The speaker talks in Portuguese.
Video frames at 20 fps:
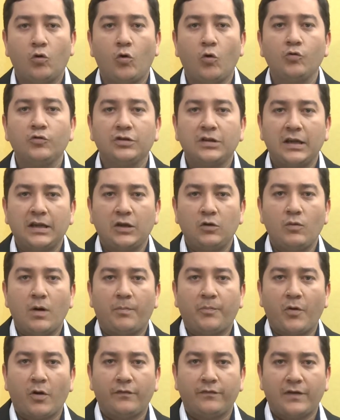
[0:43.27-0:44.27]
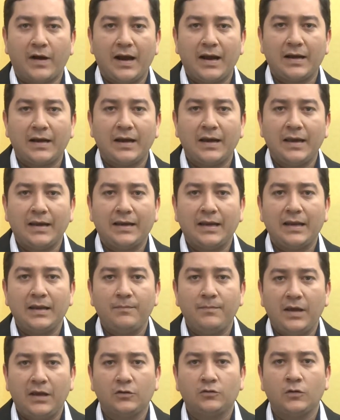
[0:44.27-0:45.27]
conseguiu aprovar
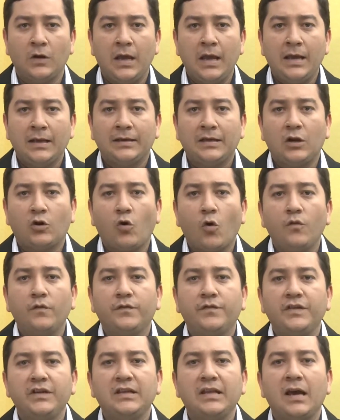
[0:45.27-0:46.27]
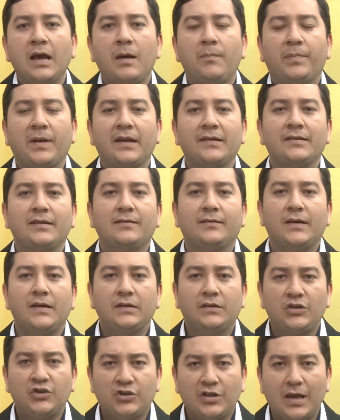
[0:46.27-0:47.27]
requerimento que convida
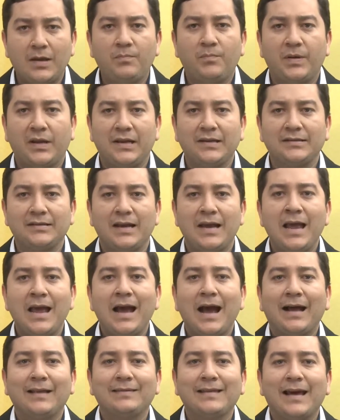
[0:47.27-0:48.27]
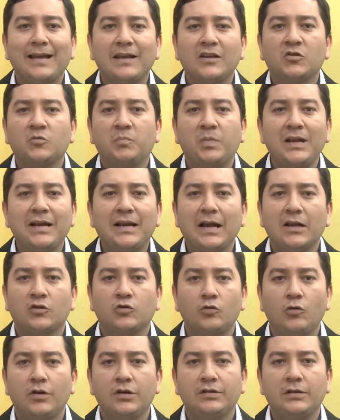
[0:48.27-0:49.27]
representantes da empresa a dar
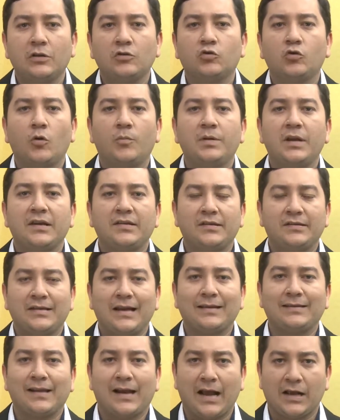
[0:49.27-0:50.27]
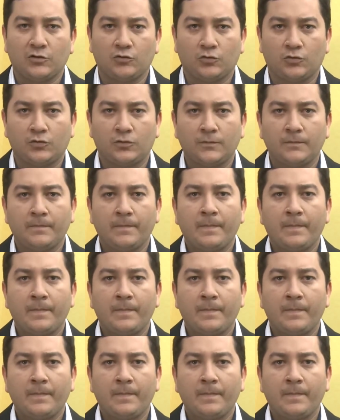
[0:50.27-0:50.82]
explicações sobre esses atrasos.